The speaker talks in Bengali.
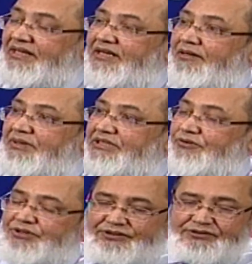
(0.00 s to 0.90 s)
বাচ্চা
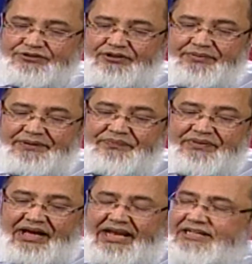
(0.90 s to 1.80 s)
ক্ষতিগ্রস্ত হবে
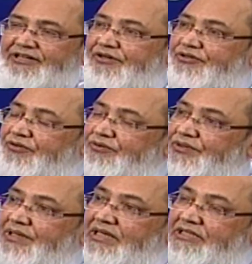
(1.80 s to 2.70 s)
আরেকটা হয় যখন
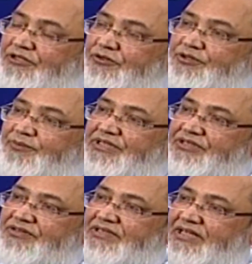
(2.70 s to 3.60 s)
দীর্ঘ দীর্ঘ সময়
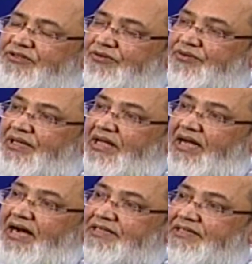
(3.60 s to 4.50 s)
খিচুড়ি থাকে তখন
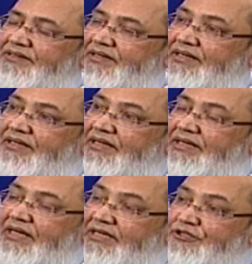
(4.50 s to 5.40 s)
হার্টের
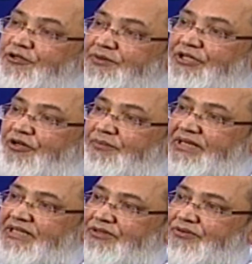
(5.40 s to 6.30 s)
রিদমটা নর্মালি
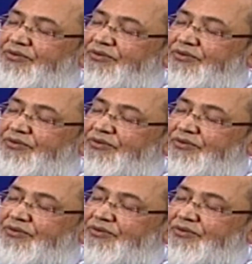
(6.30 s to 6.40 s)
কিন্তু